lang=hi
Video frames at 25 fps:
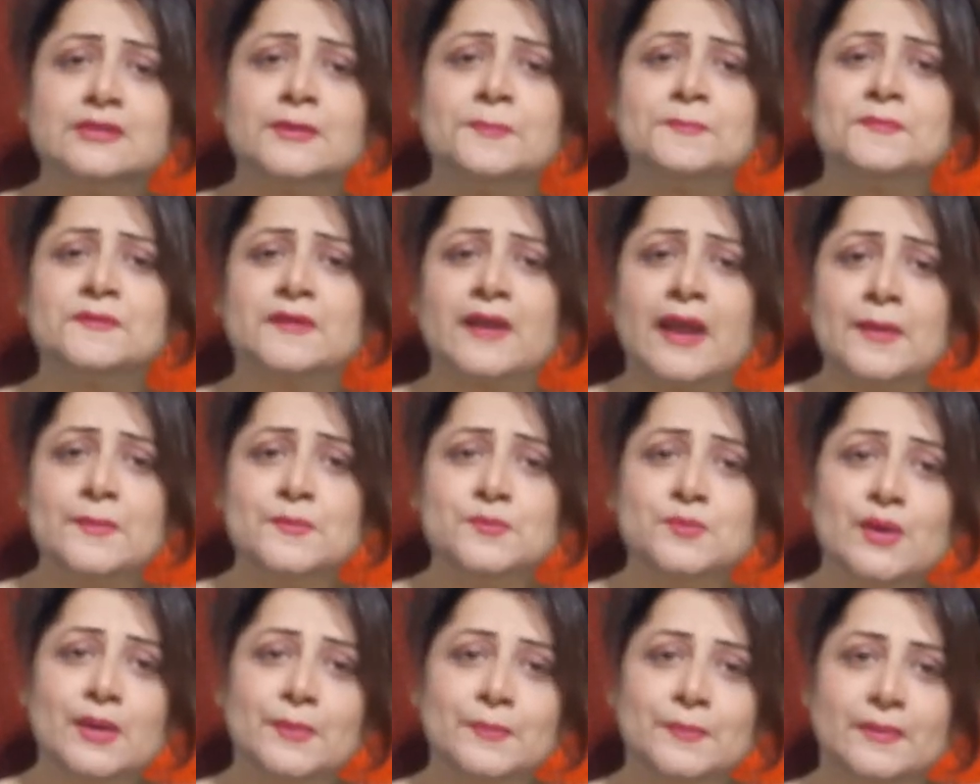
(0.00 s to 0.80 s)

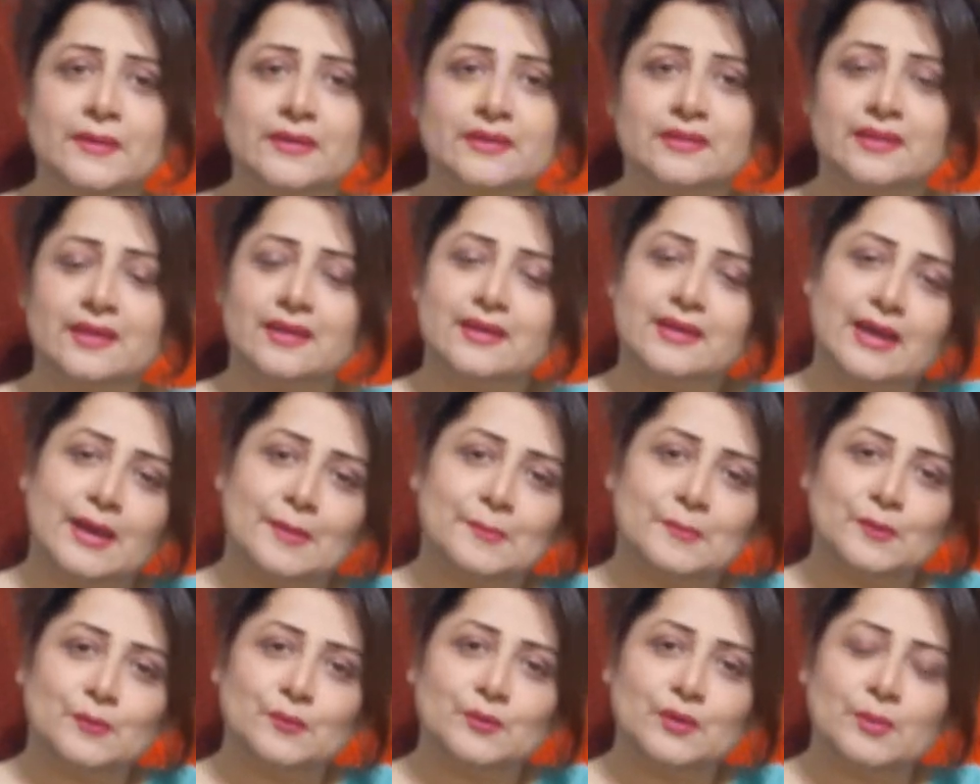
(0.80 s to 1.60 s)
सब्सक्राइब जो आप करते हैं ये
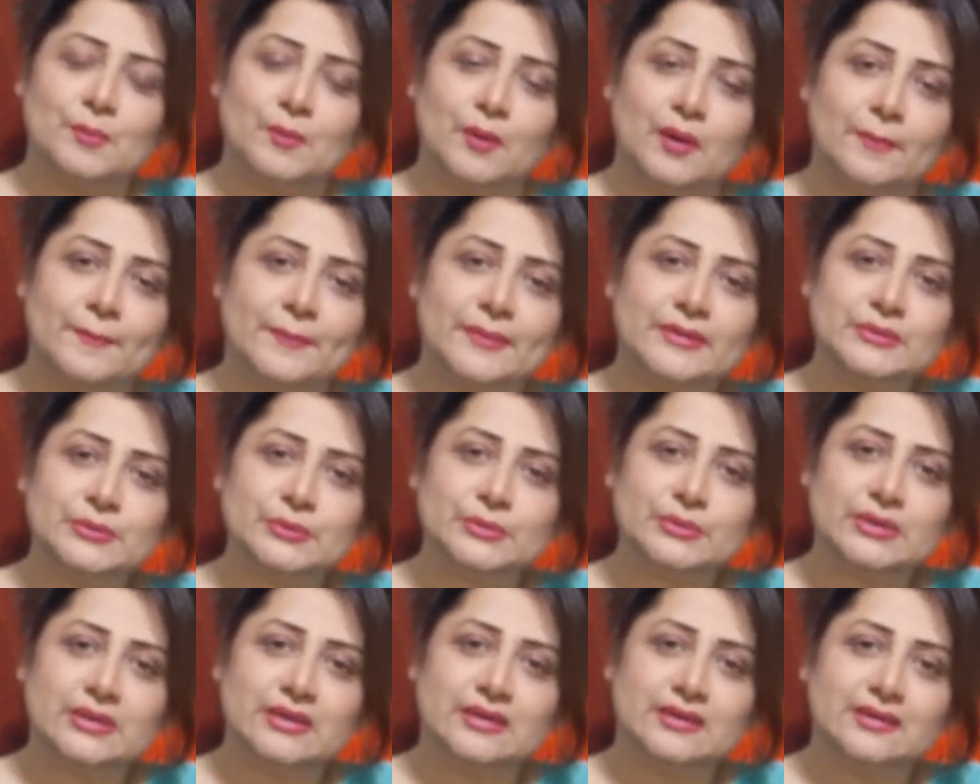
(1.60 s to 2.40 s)
आप लोगों की मोहब्बत
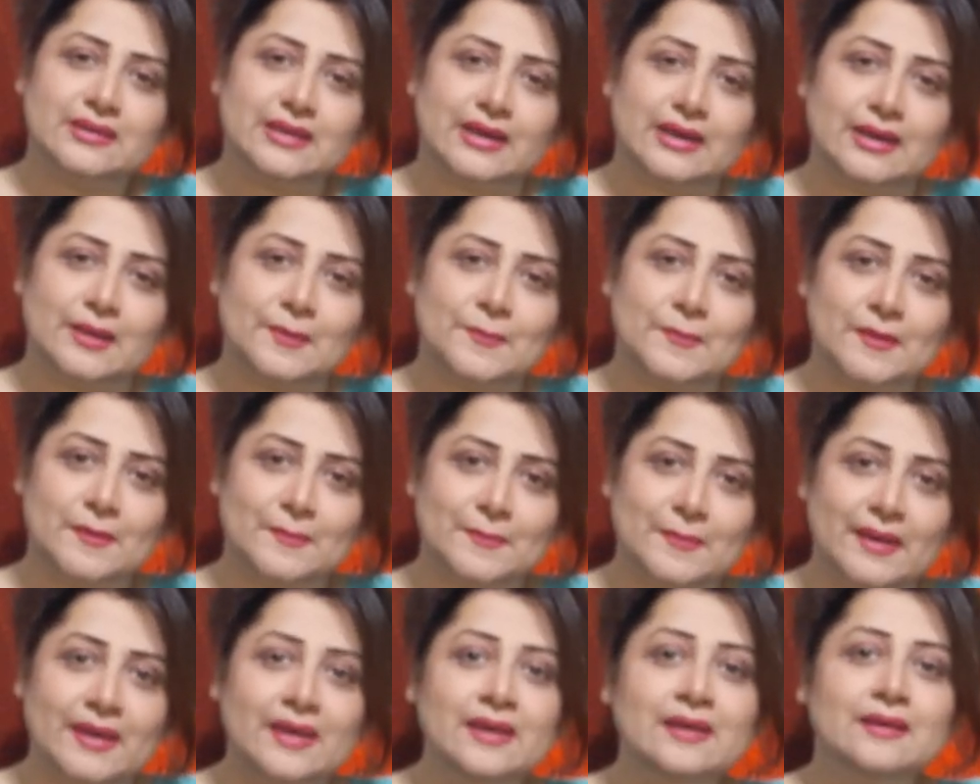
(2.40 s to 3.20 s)
होती है ताकि
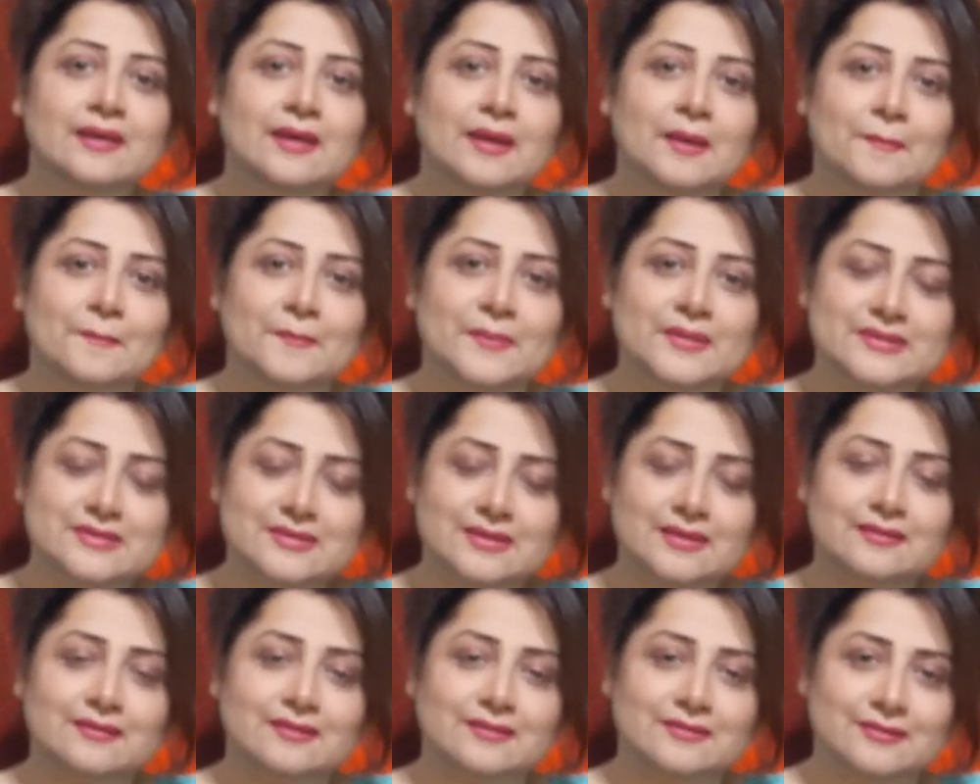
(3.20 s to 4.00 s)
फिर मैं
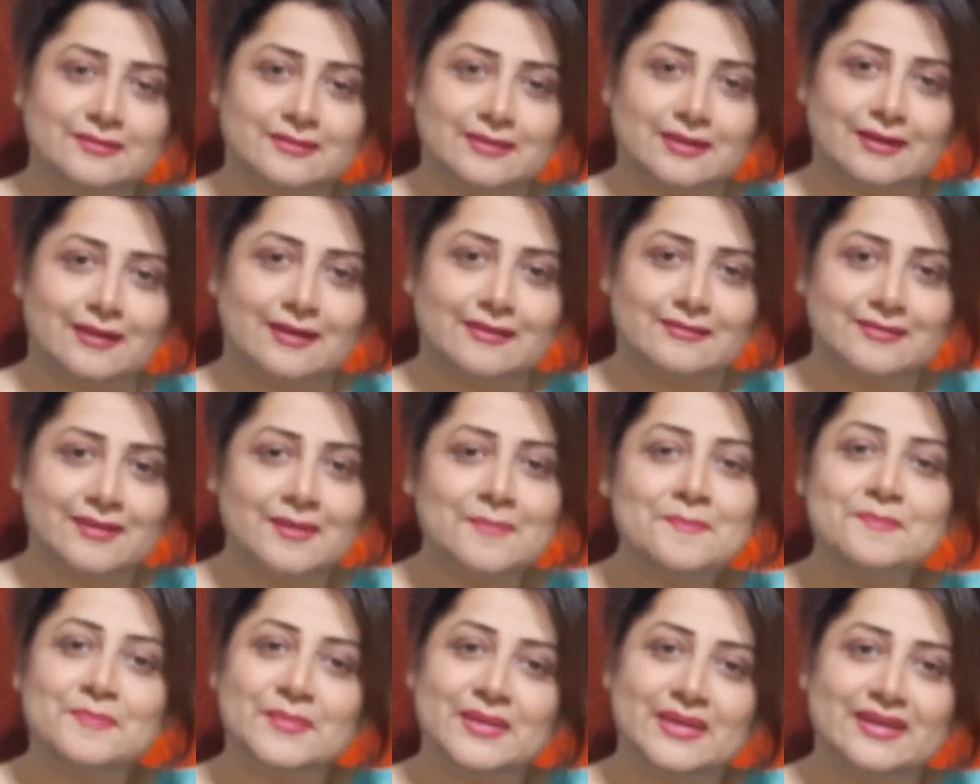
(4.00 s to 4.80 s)
मजीद इसी तरह
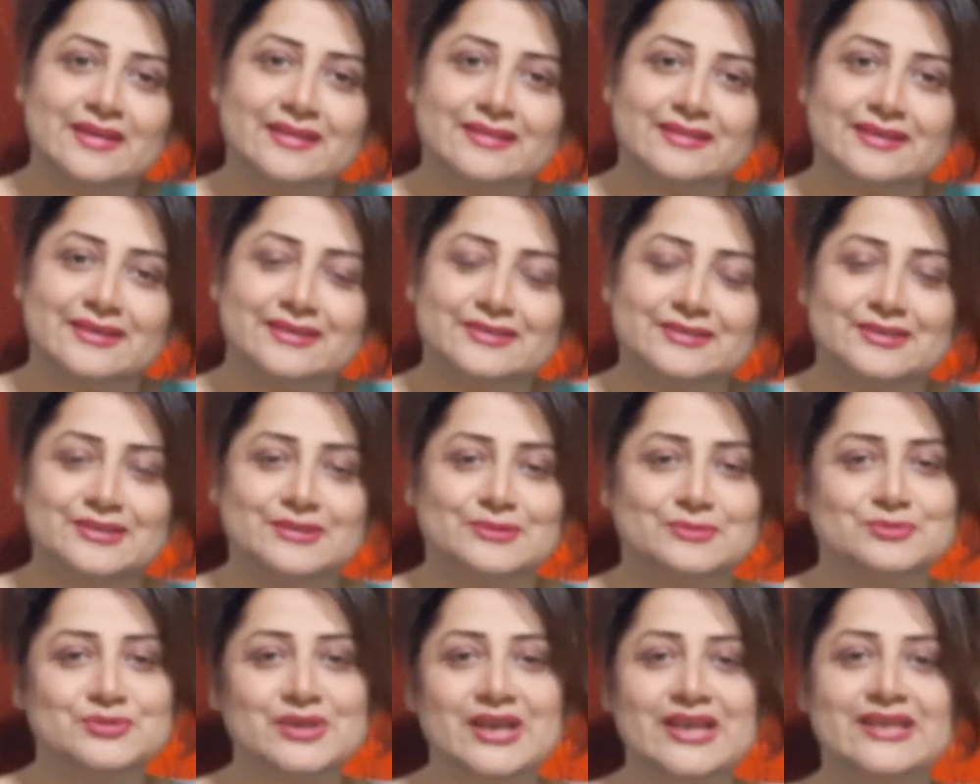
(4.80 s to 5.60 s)
से मेहनत
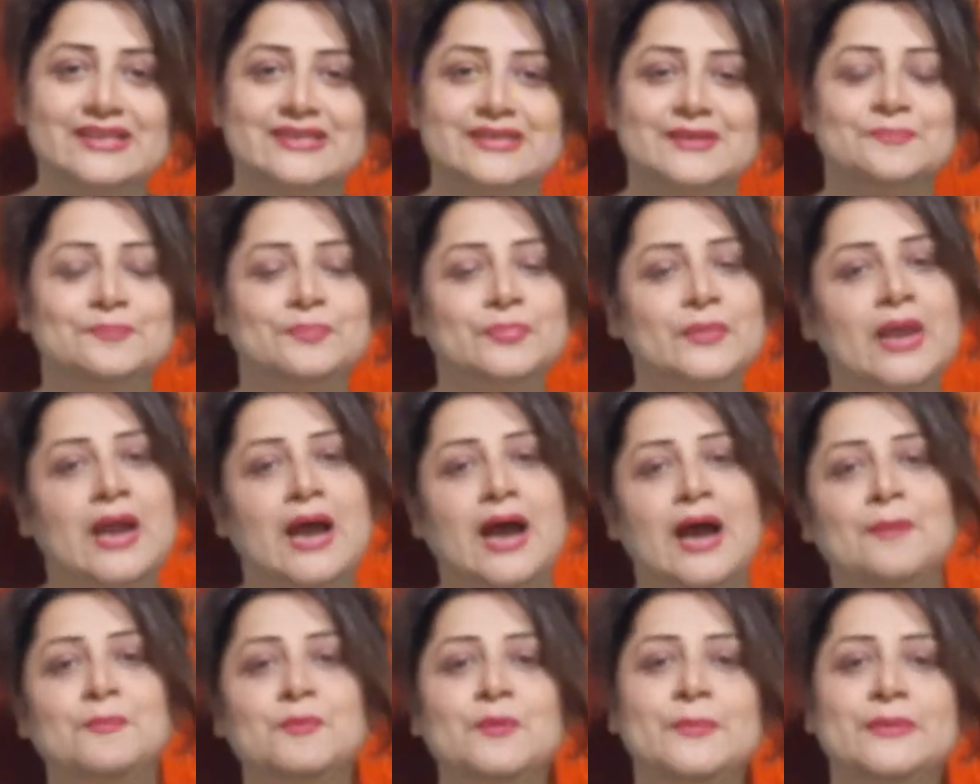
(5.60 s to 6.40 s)
करती रहूं चलिए जी
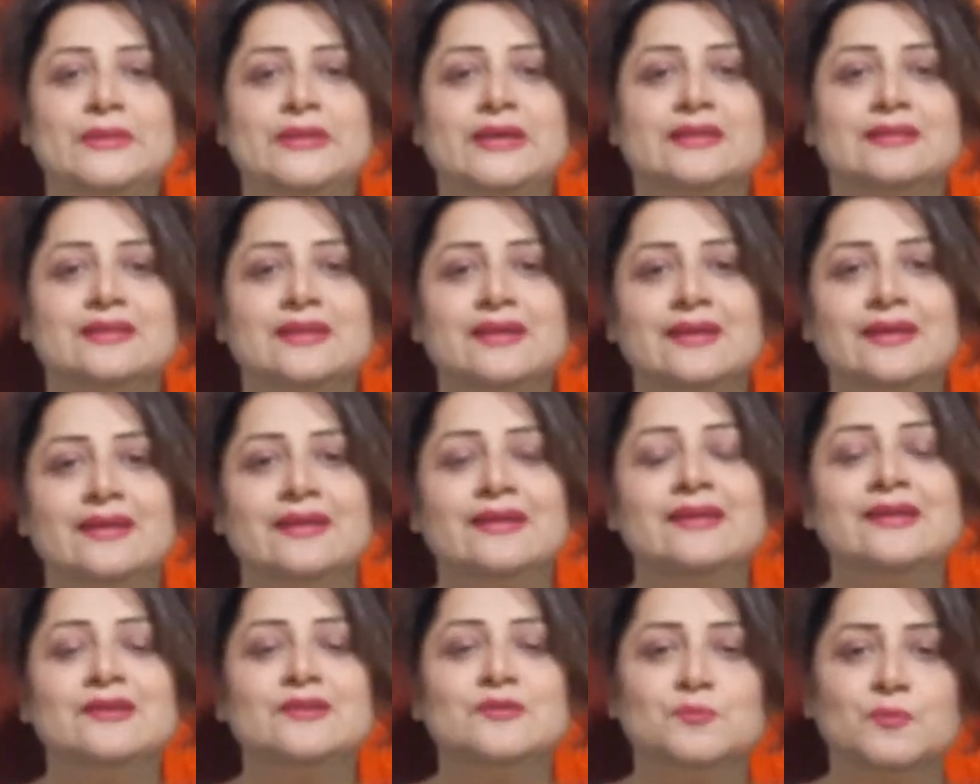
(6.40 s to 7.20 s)
आपको बताते
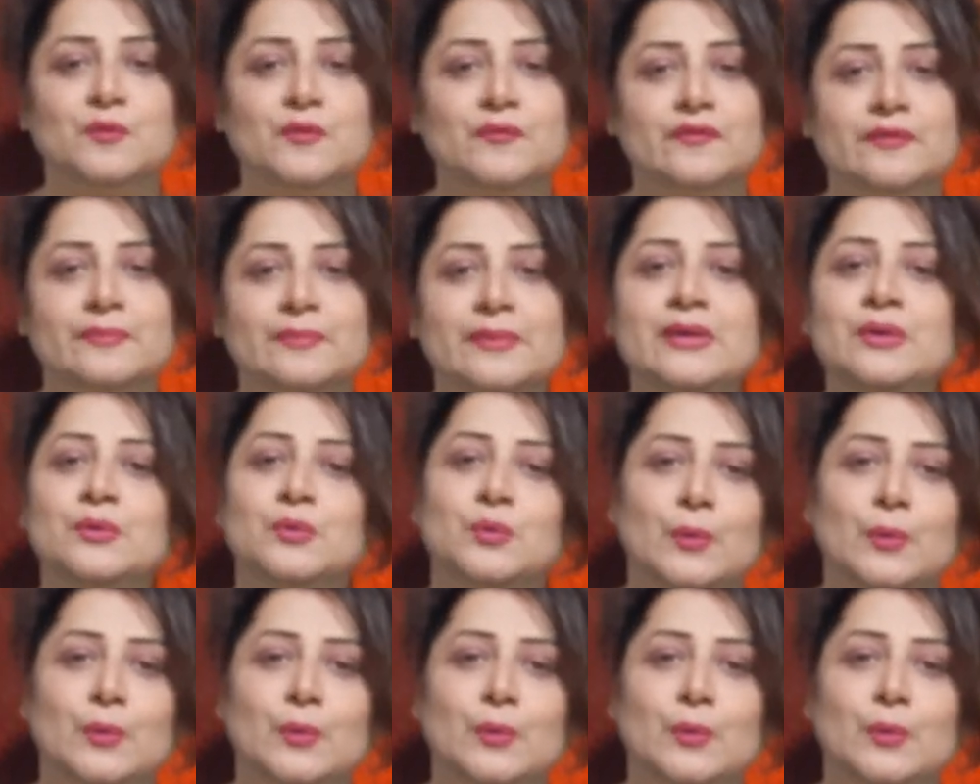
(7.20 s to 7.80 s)
हैं कि इस मूवी में